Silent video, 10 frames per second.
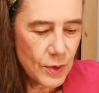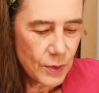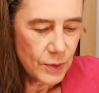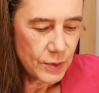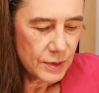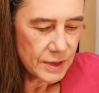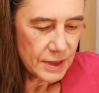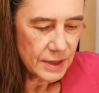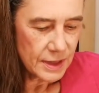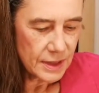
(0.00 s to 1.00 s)
und
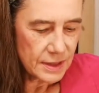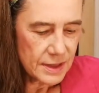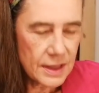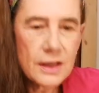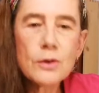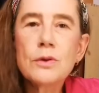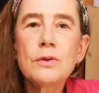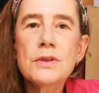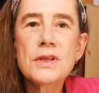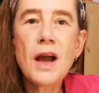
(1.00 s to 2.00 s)
ich erzähle
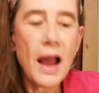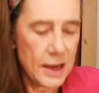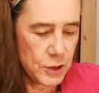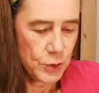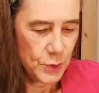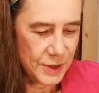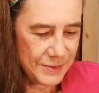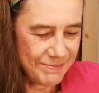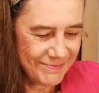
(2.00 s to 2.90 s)
unsere Eindrücke.